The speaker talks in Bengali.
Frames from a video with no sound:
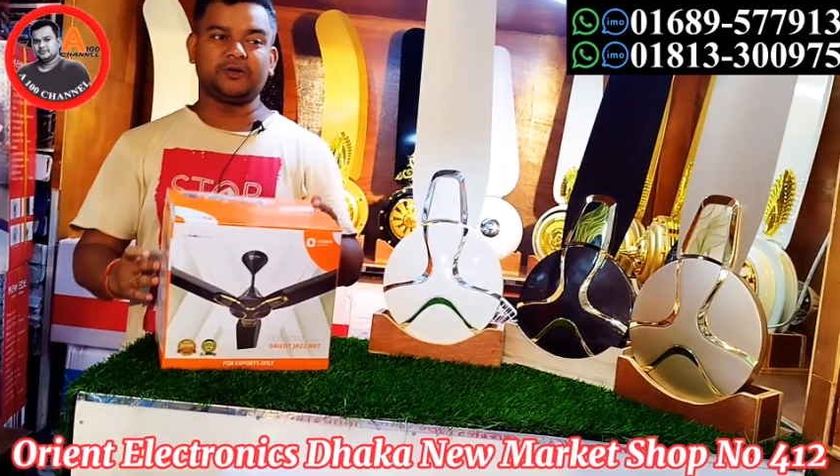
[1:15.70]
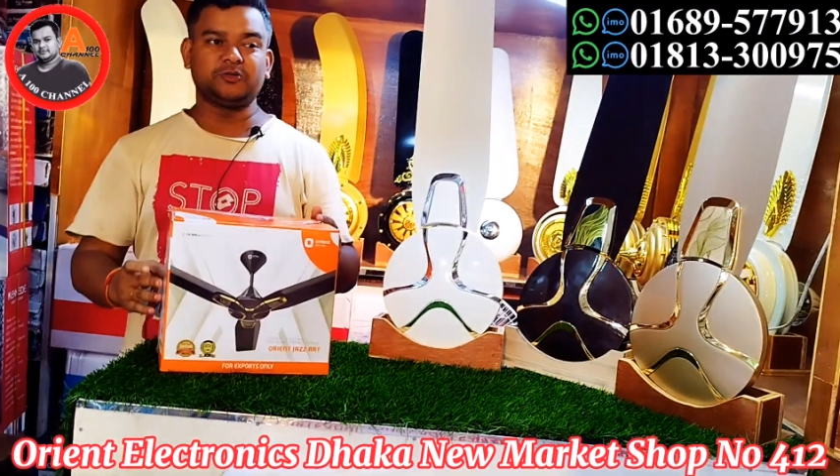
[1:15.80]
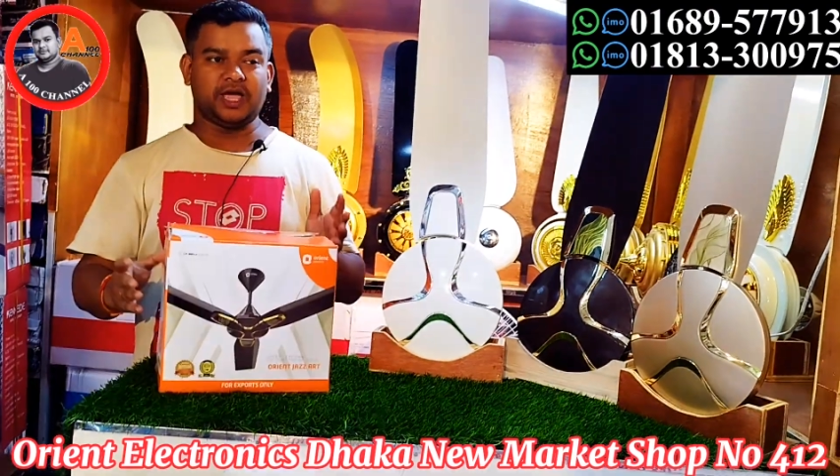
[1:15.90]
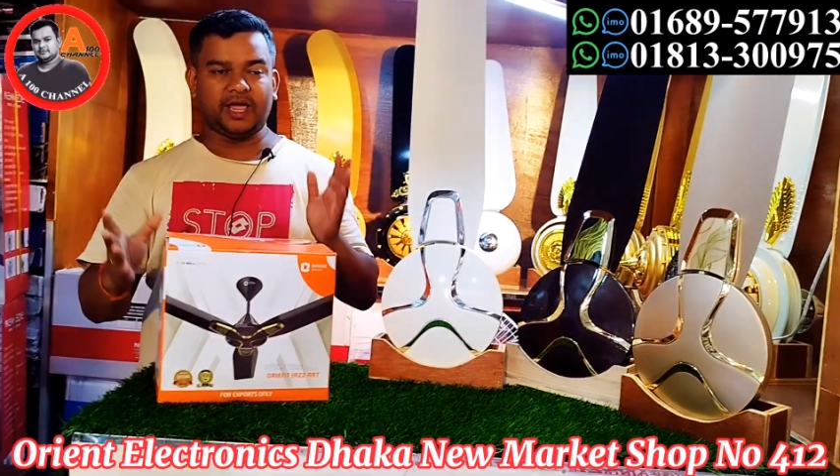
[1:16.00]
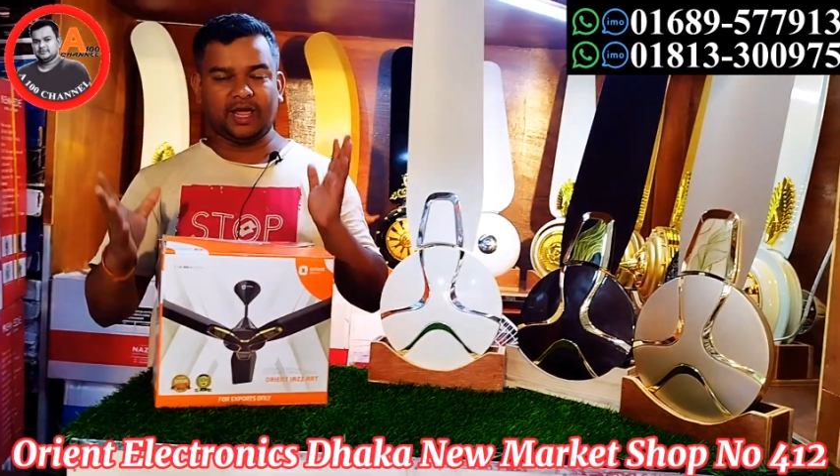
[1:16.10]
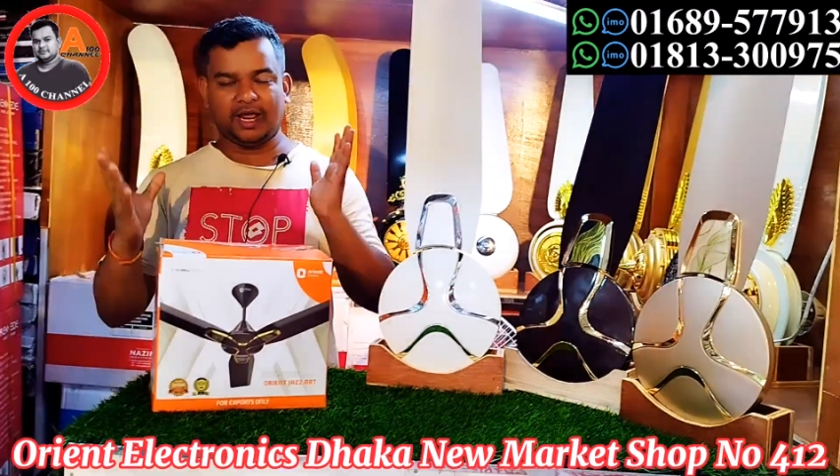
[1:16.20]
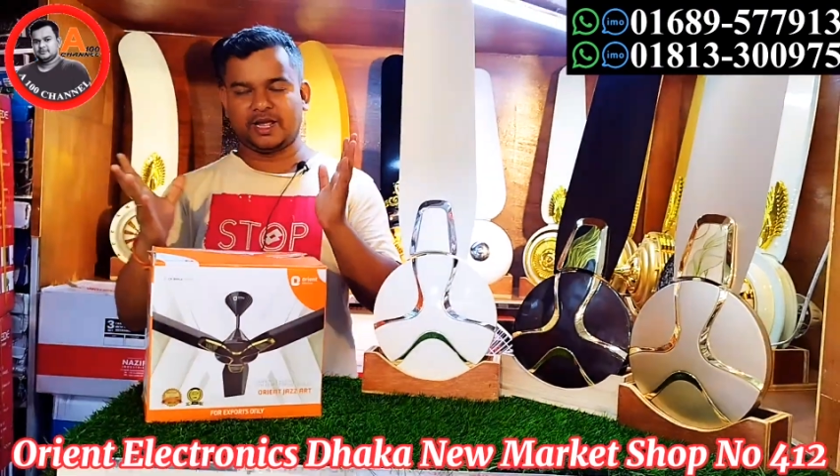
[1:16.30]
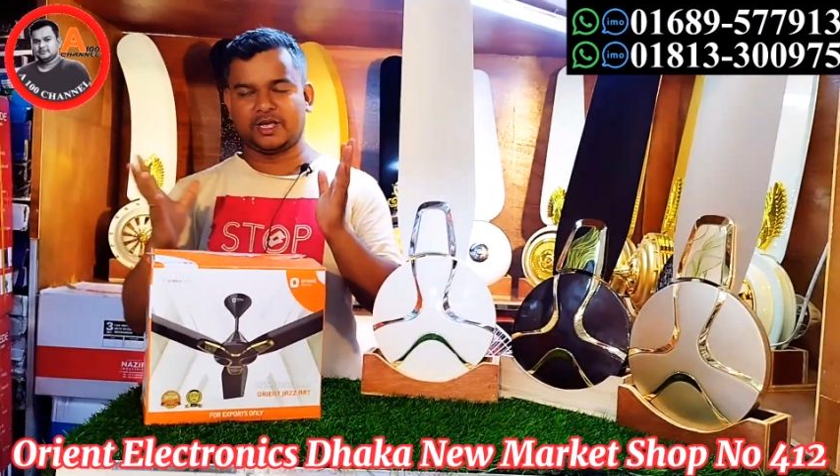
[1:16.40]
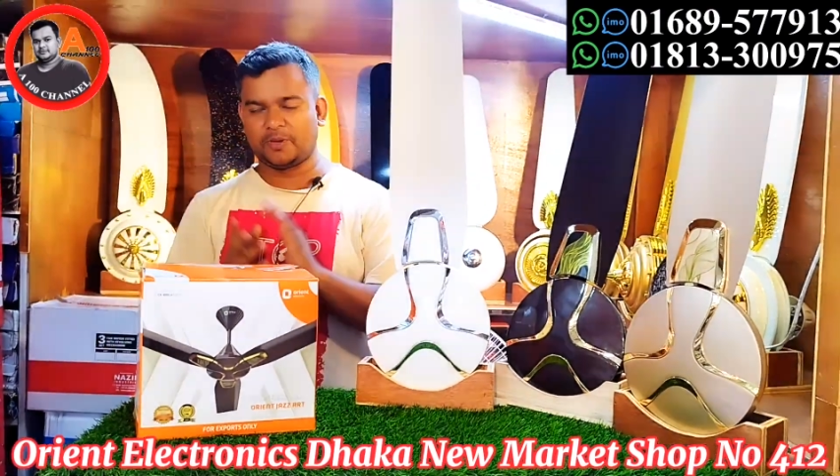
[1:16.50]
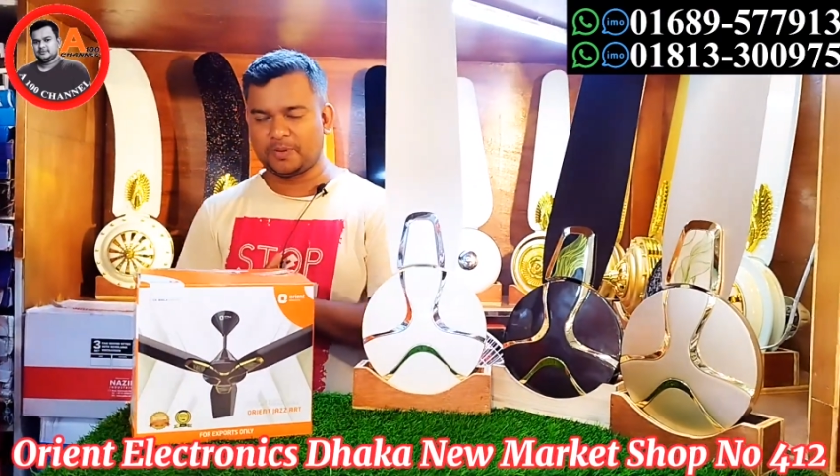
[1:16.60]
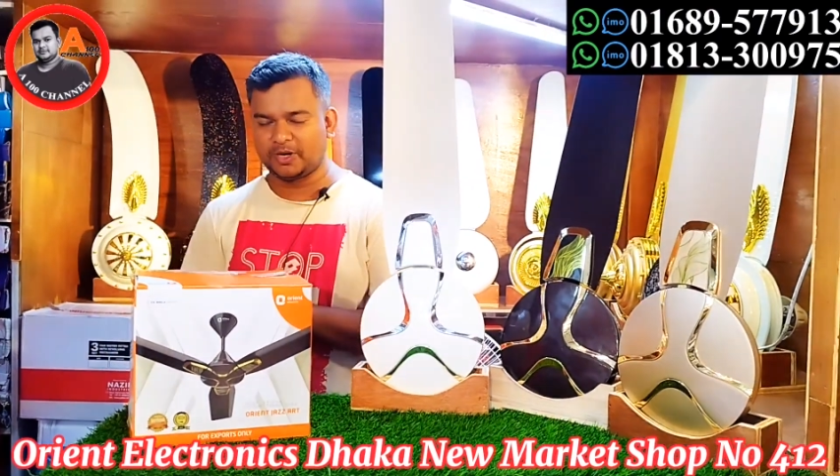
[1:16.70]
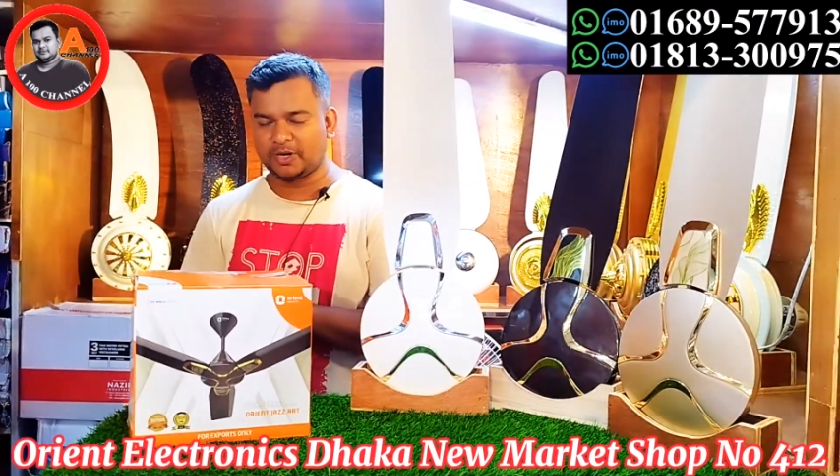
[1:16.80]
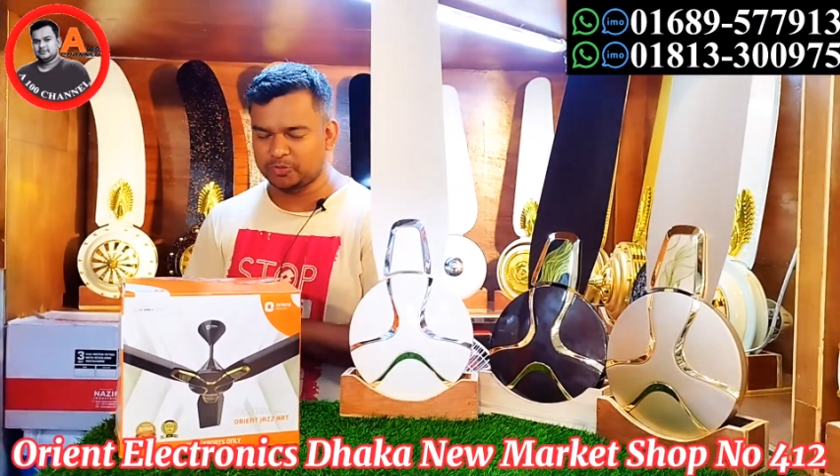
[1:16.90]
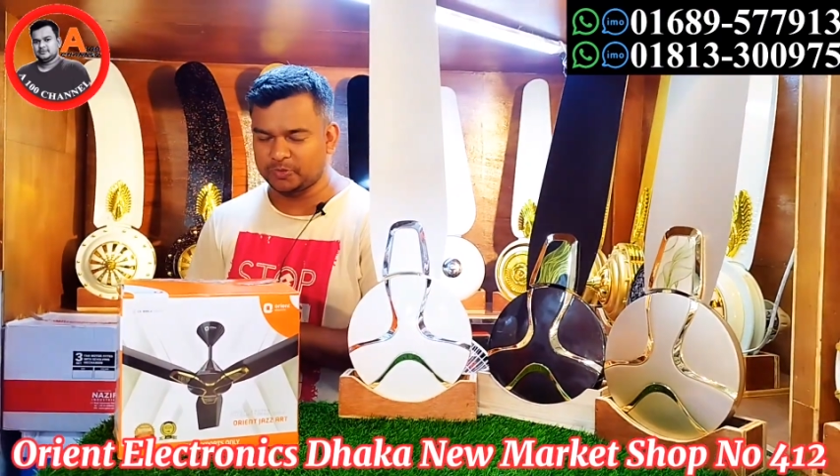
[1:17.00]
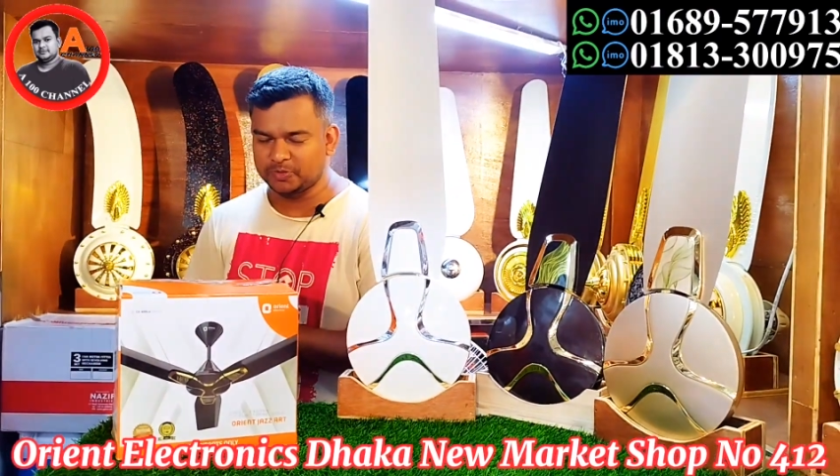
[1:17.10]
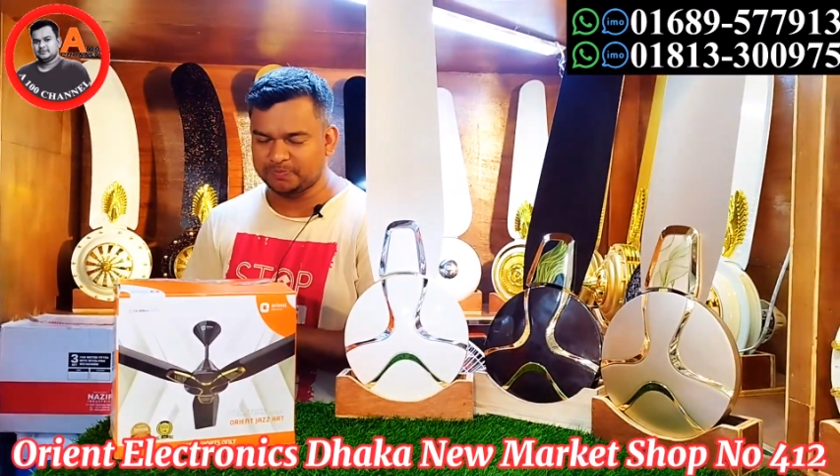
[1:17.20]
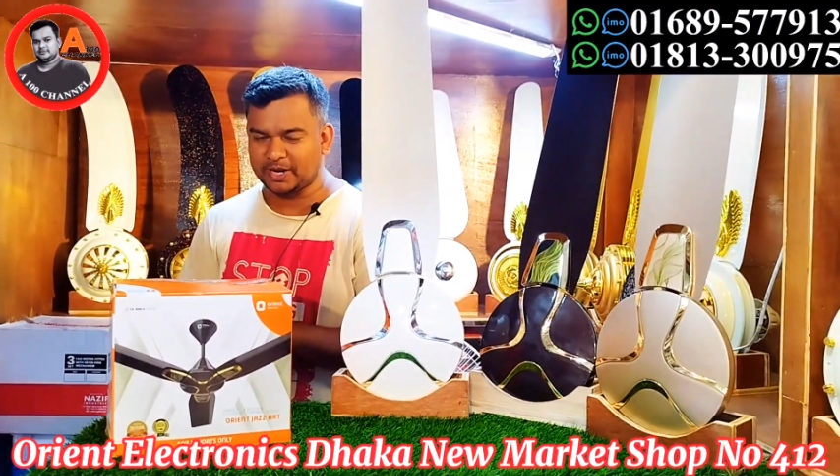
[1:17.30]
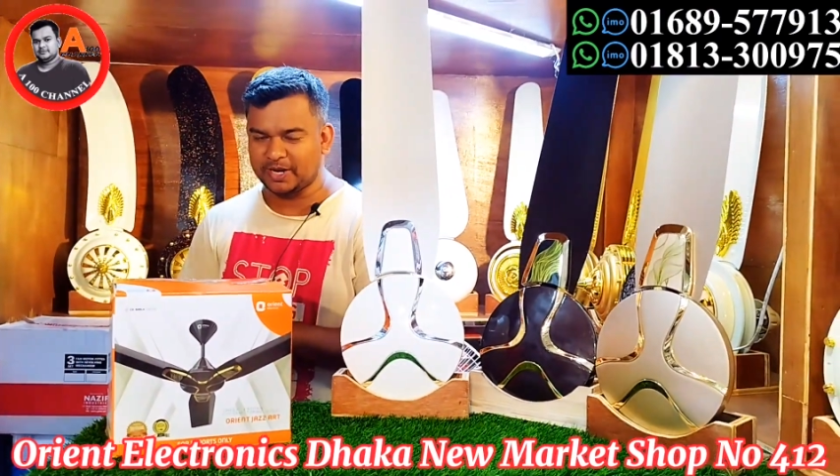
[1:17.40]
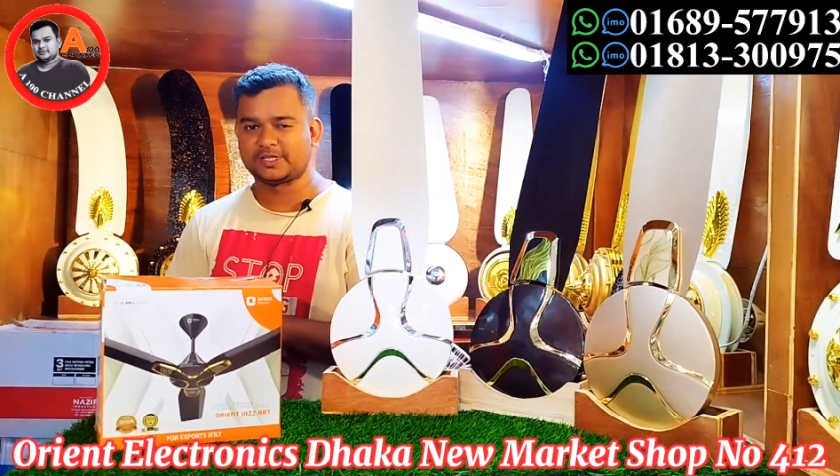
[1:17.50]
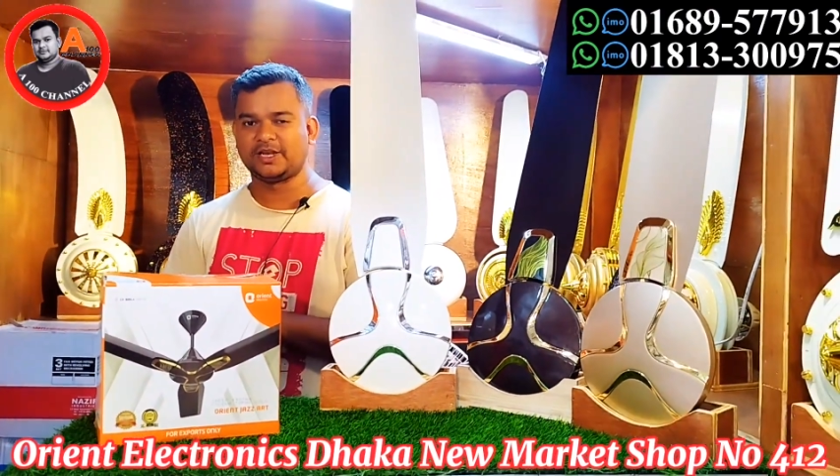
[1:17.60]
এখন তো এর আগে তো আপনারা সবসময়
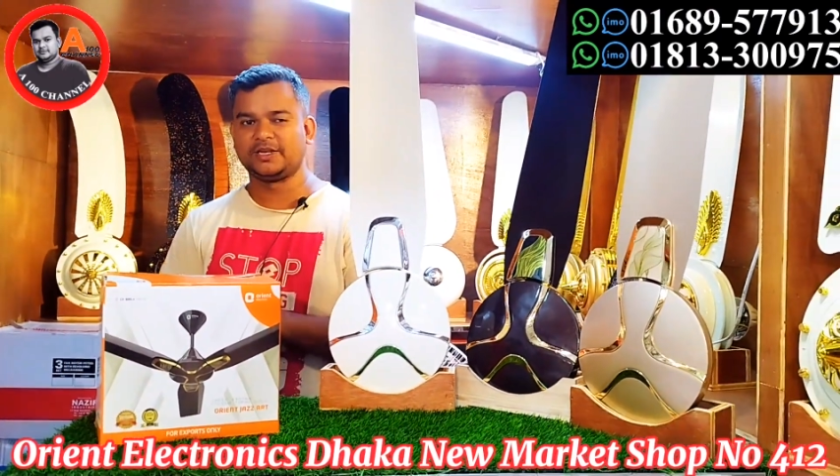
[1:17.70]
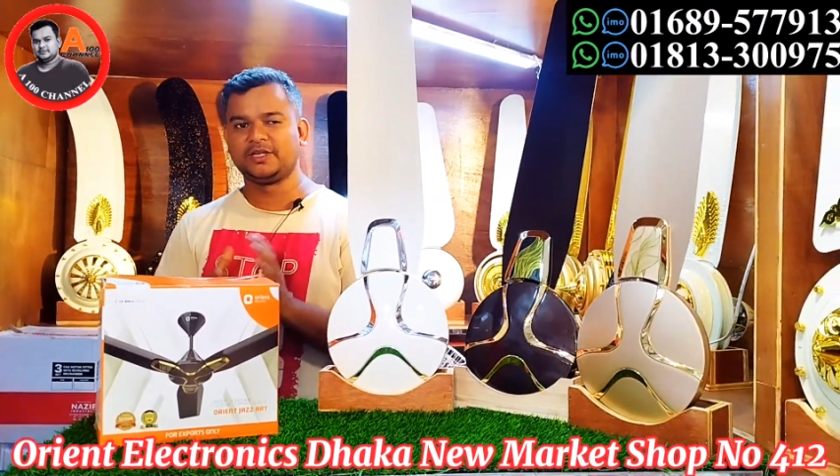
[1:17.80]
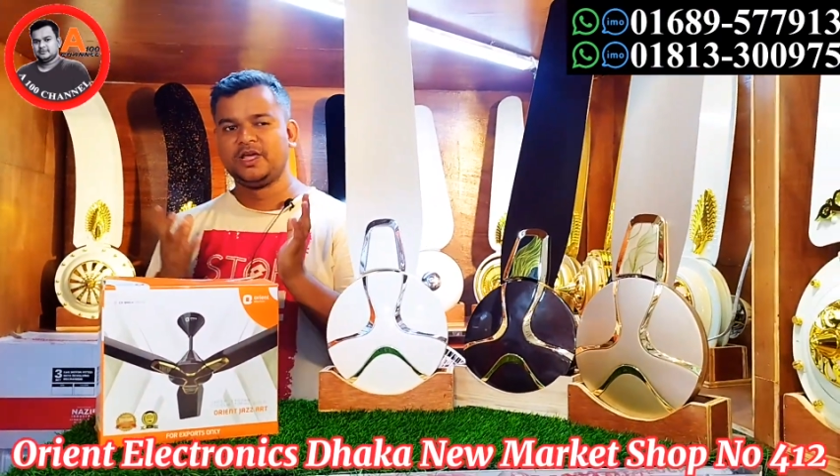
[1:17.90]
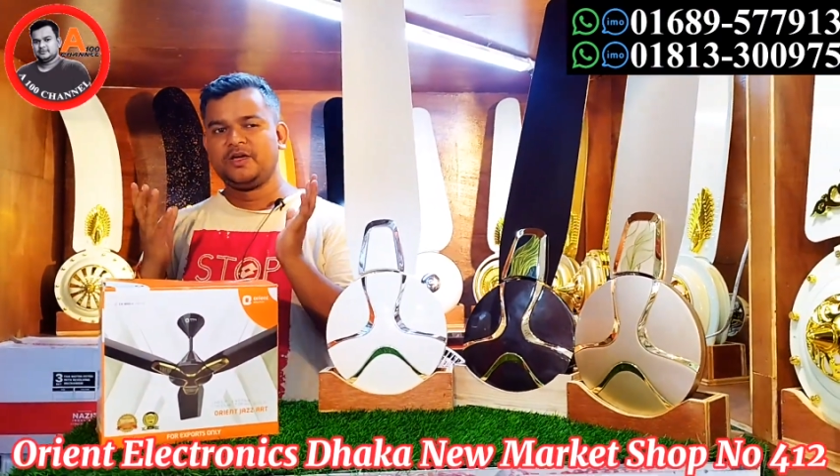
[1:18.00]
পাকিস্তানি